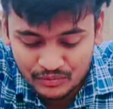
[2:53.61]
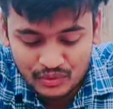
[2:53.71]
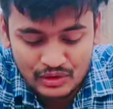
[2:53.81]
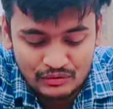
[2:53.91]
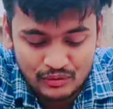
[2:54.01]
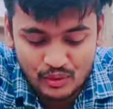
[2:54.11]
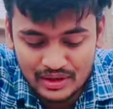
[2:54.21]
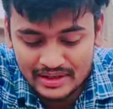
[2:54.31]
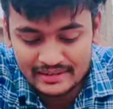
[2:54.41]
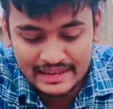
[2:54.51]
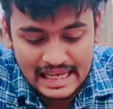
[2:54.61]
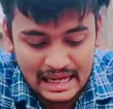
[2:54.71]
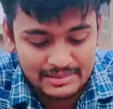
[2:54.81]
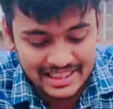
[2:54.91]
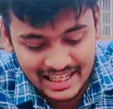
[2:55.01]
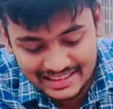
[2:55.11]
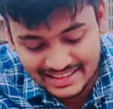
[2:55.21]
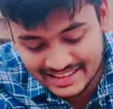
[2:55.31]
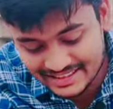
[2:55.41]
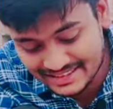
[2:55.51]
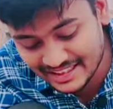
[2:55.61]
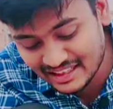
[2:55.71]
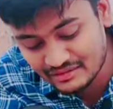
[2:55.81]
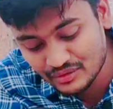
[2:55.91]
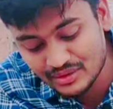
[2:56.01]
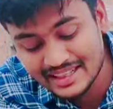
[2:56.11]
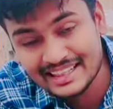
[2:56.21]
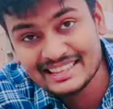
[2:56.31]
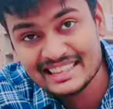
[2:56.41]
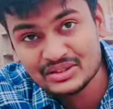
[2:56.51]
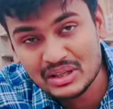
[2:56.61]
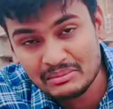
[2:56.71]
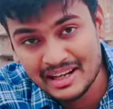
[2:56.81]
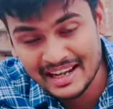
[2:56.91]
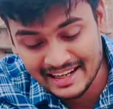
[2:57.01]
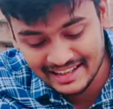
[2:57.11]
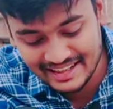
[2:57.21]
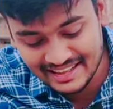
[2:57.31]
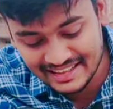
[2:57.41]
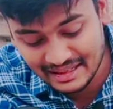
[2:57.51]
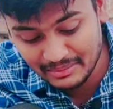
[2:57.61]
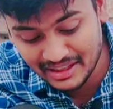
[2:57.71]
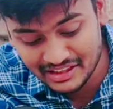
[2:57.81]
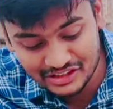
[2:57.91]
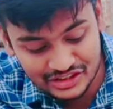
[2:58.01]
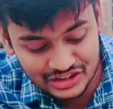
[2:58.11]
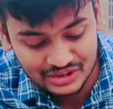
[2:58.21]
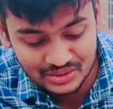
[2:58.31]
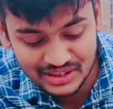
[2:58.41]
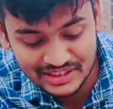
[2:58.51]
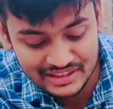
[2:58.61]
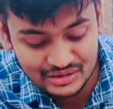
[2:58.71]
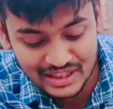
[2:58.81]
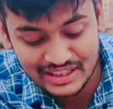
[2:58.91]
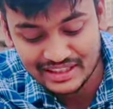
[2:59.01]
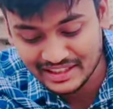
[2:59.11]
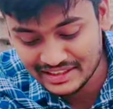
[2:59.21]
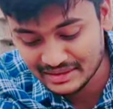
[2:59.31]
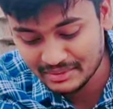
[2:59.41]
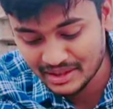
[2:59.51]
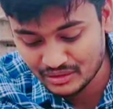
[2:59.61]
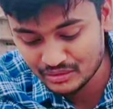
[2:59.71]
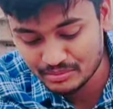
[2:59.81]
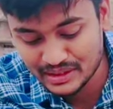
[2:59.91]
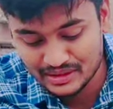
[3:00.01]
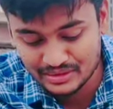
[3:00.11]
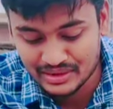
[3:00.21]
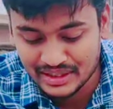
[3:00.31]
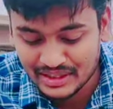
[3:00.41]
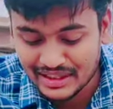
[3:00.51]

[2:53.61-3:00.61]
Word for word: फुल फोल्ड अब यहाँ देखिए सिंगल फोल्ड है ये जो हमारा हैंडल है ये हमारा नीचे की ओर है ये जो हैंडल है ये हमारा ऊपर की ओर है